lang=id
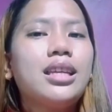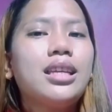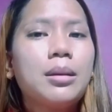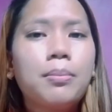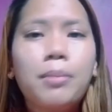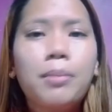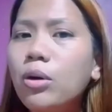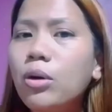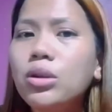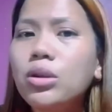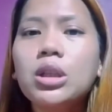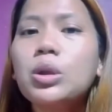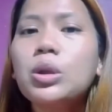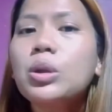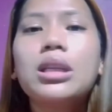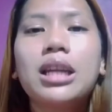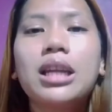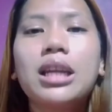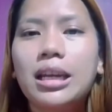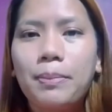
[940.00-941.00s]
maut itu
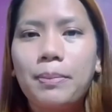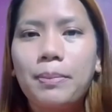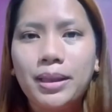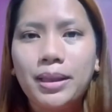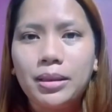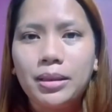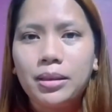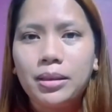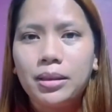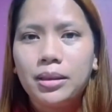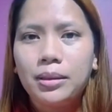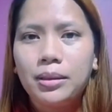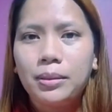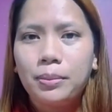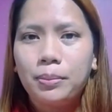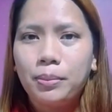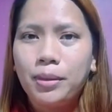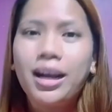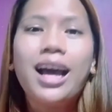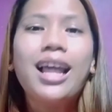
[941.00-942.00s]
tidak dapat
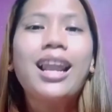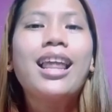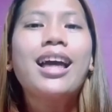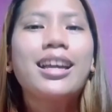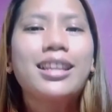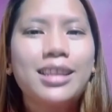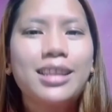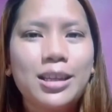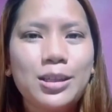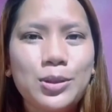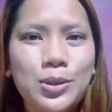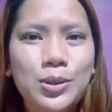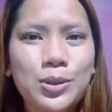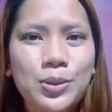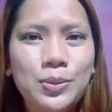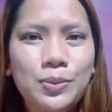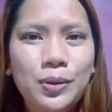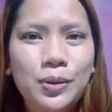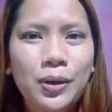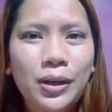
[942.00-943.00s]
mengalahkan Yesus.
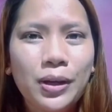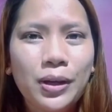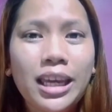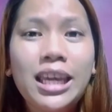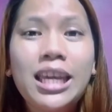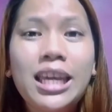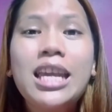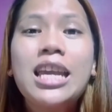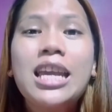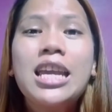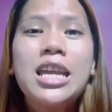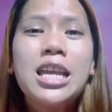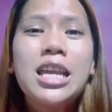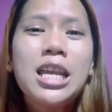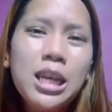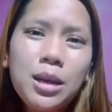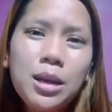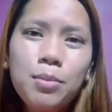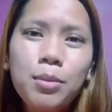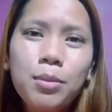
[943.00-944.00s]
Oke, okay?
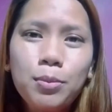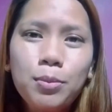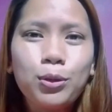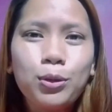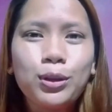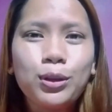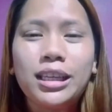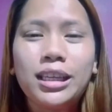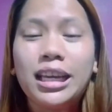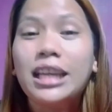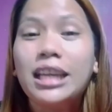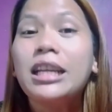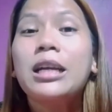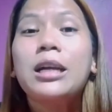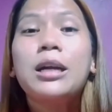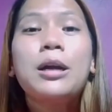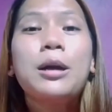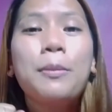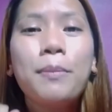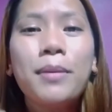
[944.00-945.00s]
ini membuktikan
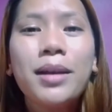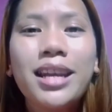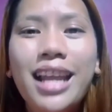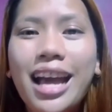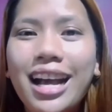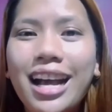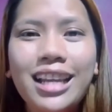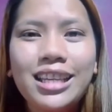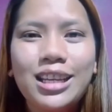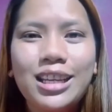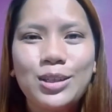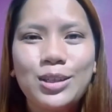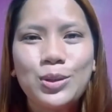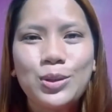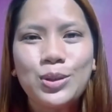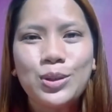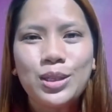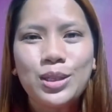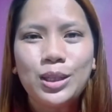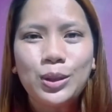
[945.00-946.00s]
kemenangan
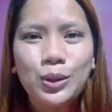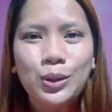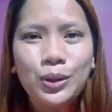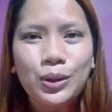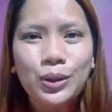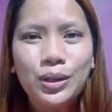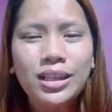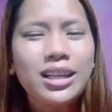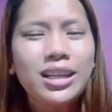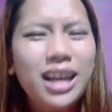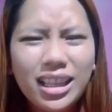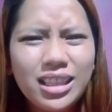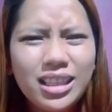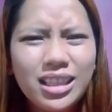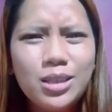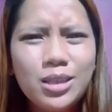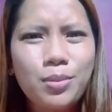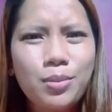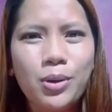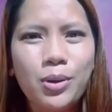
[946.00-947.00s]
Yesus itu ke
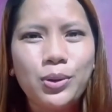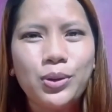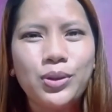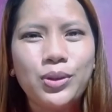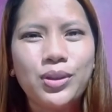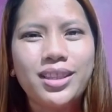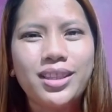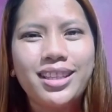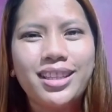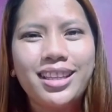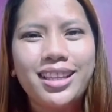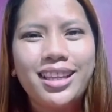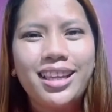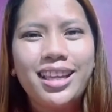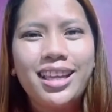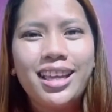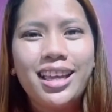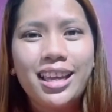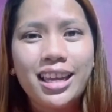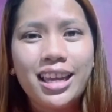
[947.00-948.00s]
atas maut.
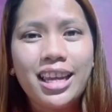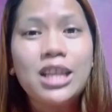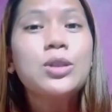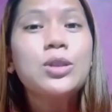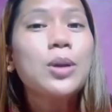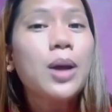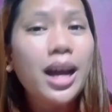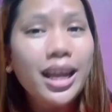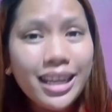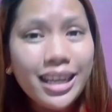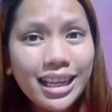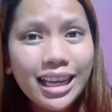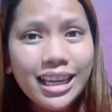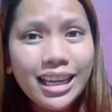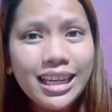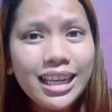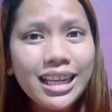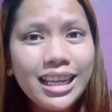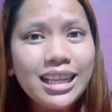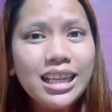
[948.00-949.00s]
Oke, okay? so
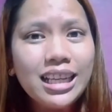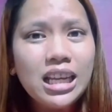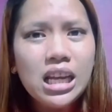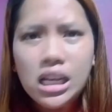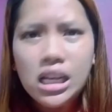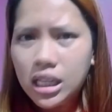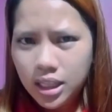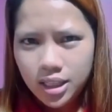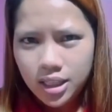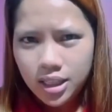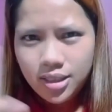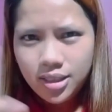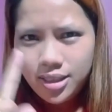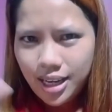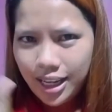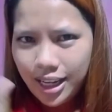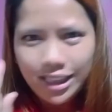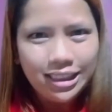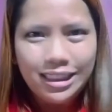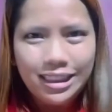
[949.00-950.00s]
adik-adik
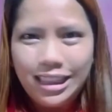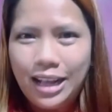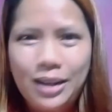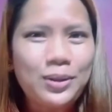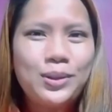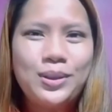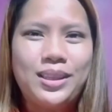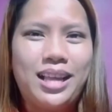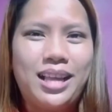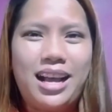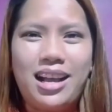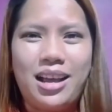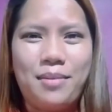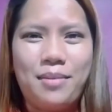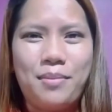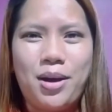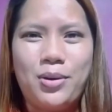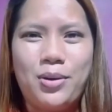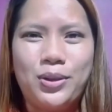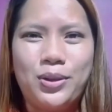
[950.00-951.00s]
jangan takut akan
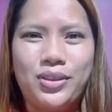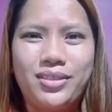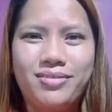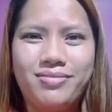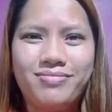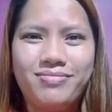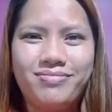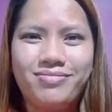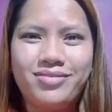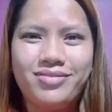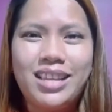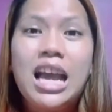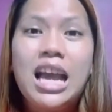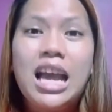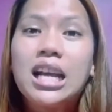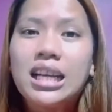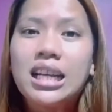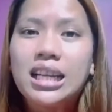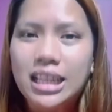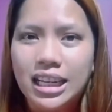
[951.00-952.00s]
maut
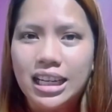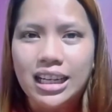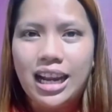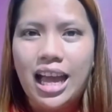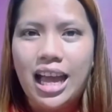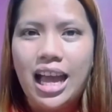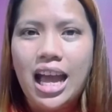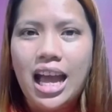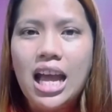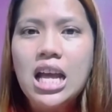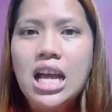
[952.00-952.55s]
karena